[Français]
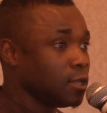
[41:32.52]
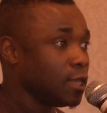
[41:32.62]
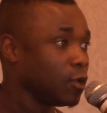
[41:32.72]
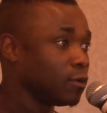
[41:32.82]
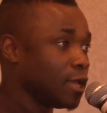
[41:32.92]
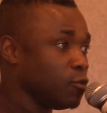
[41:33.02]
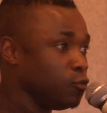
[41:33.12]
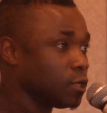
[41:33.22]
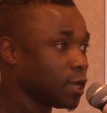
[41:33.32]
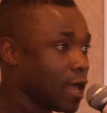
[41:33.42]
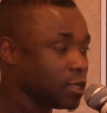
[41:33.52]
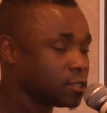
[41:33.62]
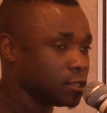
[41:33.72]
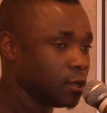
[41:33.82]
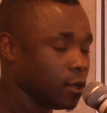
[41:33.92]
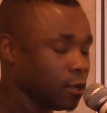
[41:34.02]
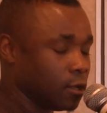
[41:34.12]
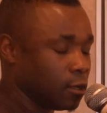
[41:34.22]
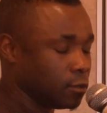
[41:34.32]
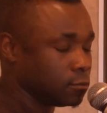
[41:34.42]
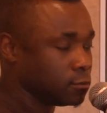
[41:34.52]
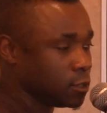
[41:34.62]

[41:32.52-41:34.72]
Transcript: et on a huit classes en